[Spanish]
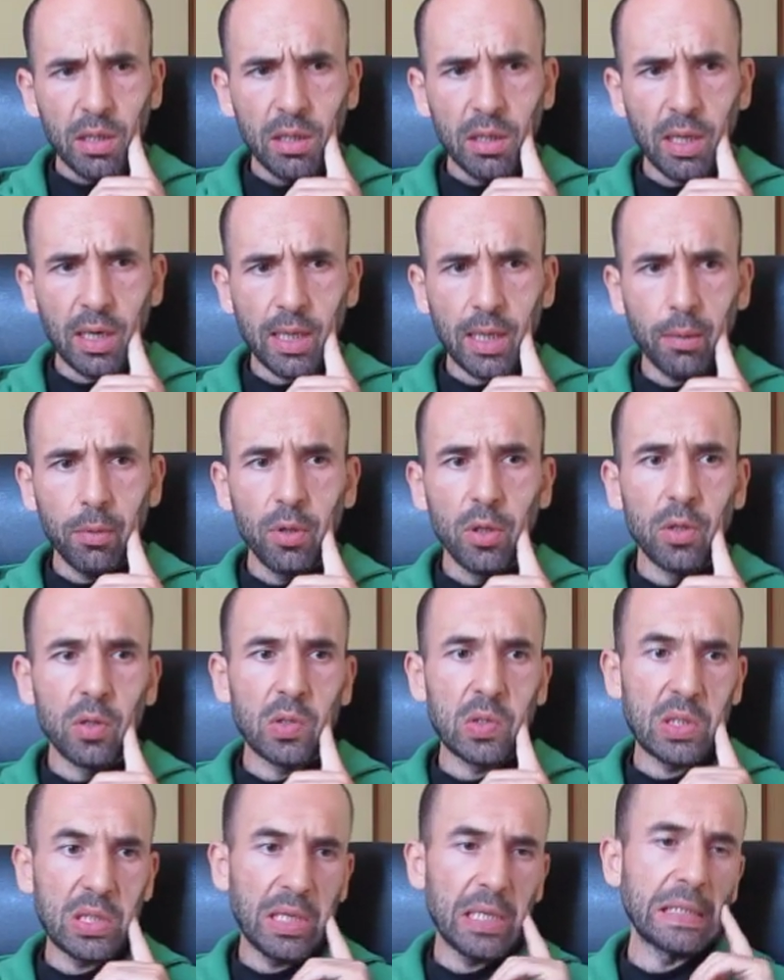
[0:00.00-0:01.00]
y al cabo de
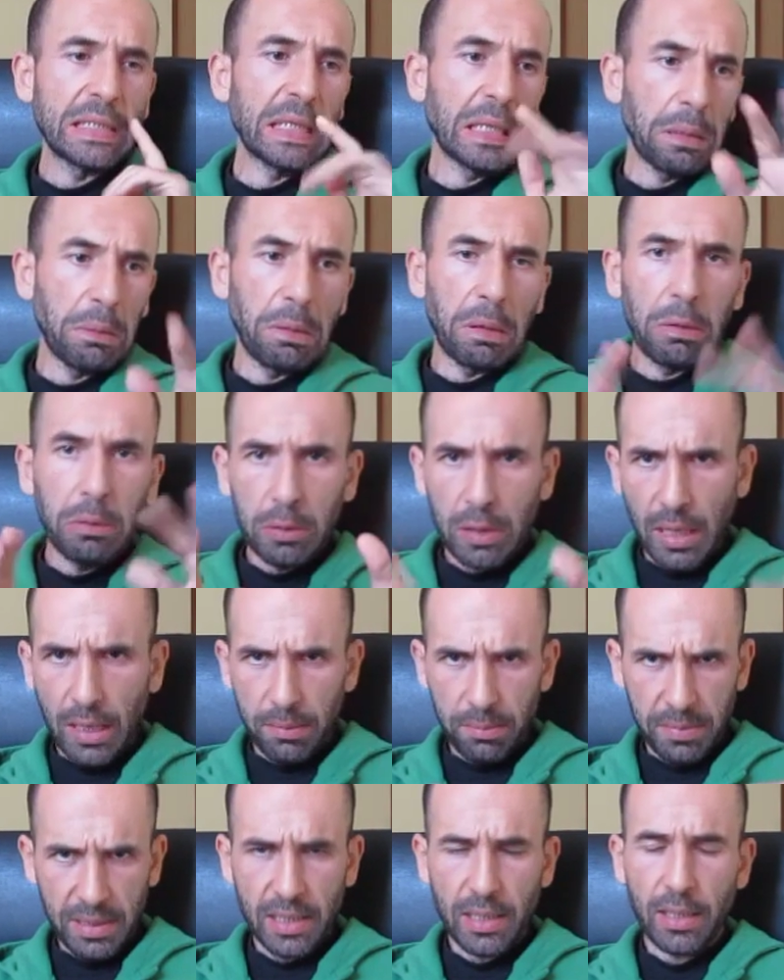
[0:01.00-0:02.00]
dos días dije, bueno, lo voy a
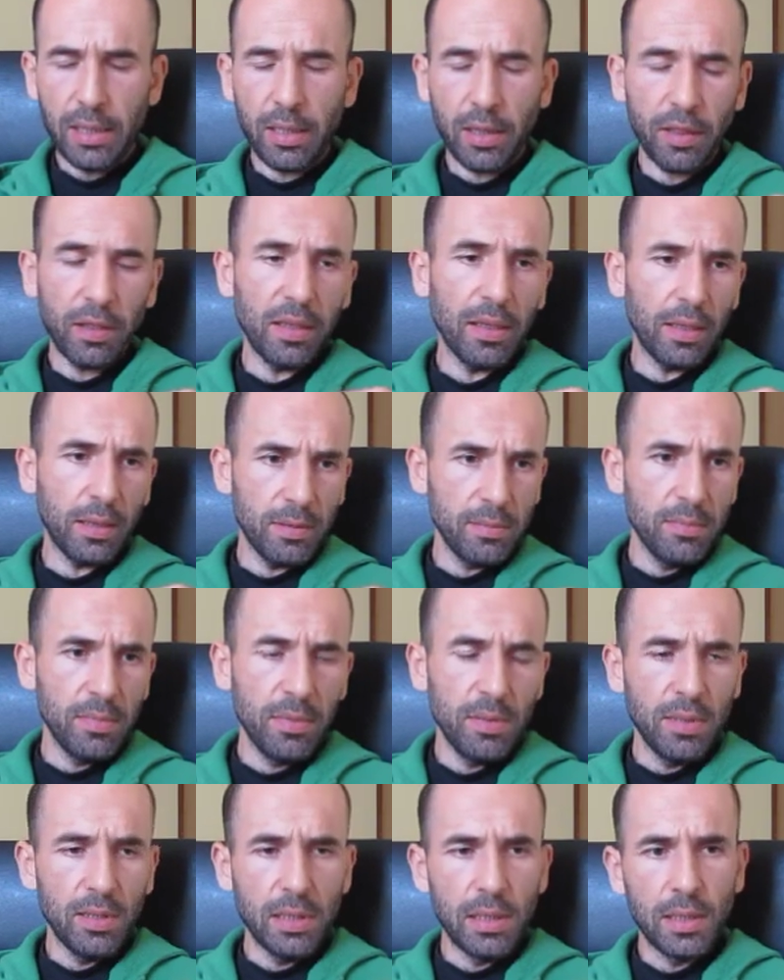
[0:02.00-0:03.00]
cambiar la arcilla.
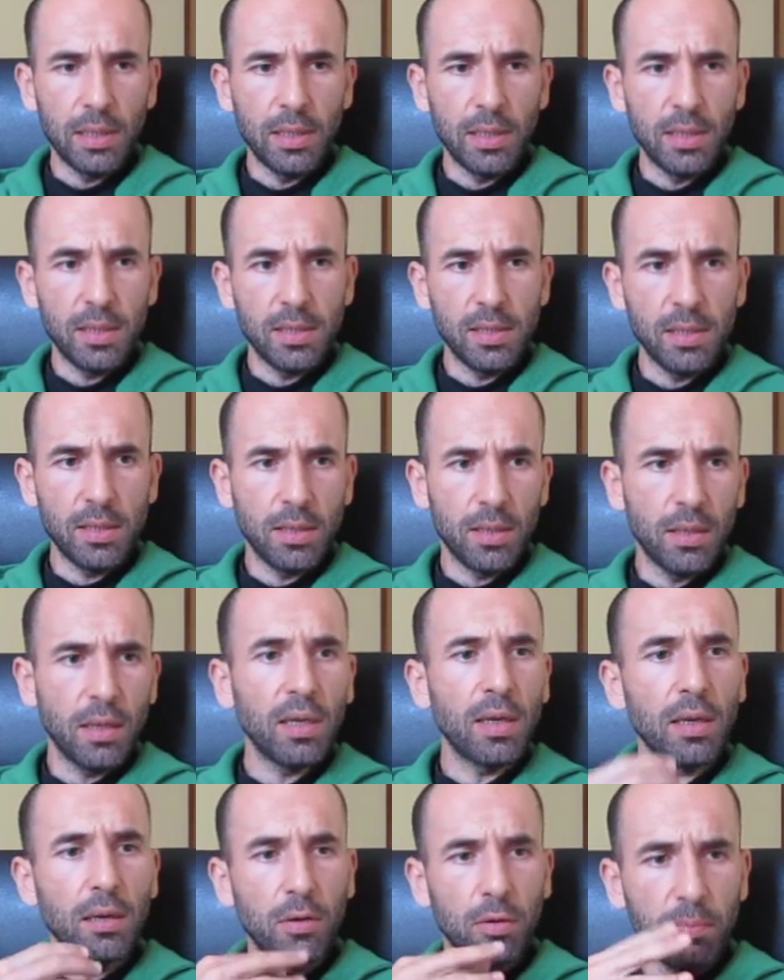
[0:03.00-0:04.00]

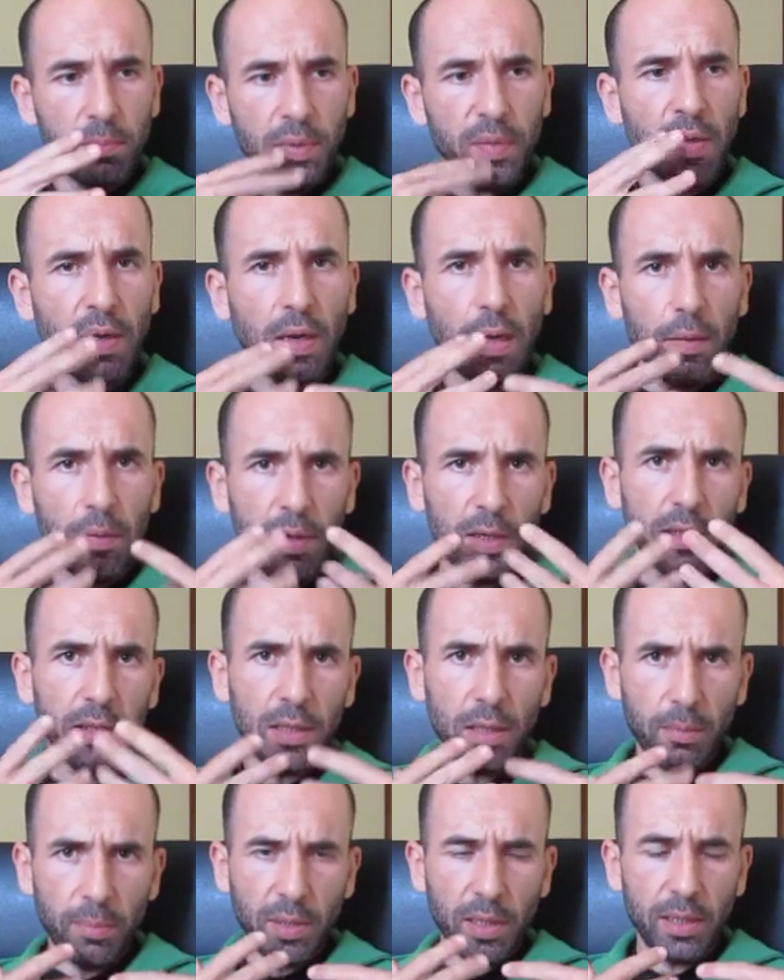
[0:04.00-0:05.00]
Y, y, lo empecé a lavar y
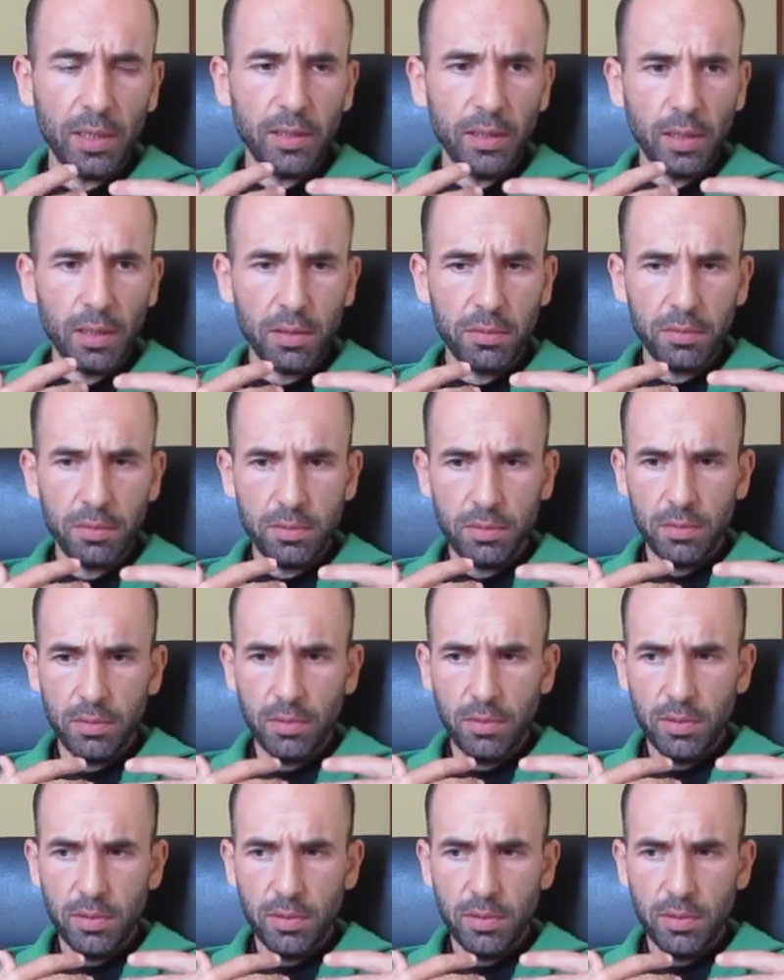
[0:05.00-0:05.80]
tal para quitarlo.